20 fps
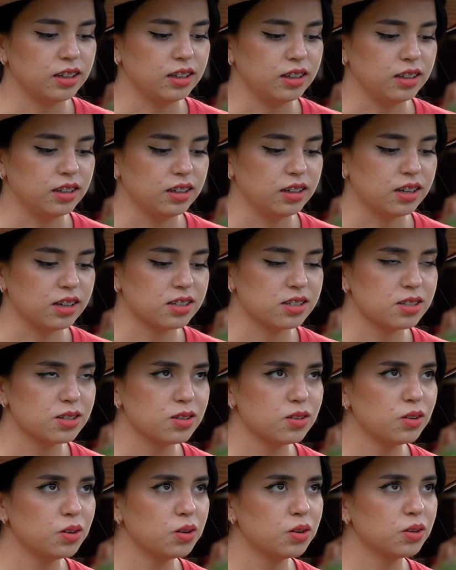¿Y
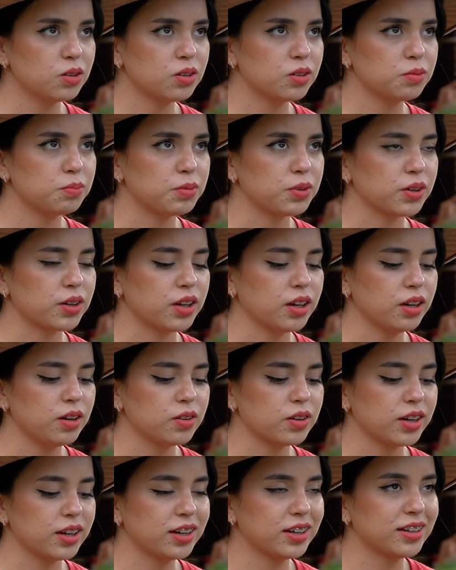eso? ¿Por qué
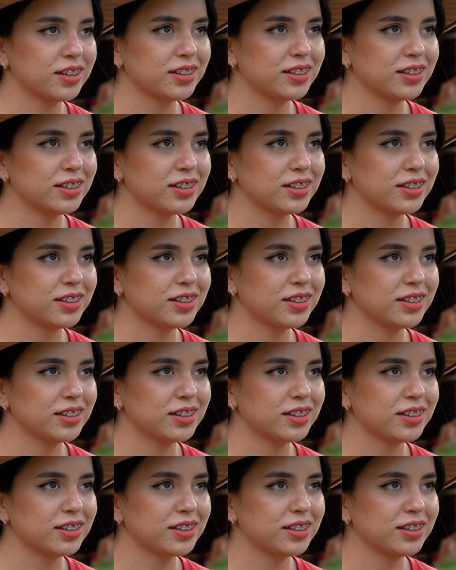o qué?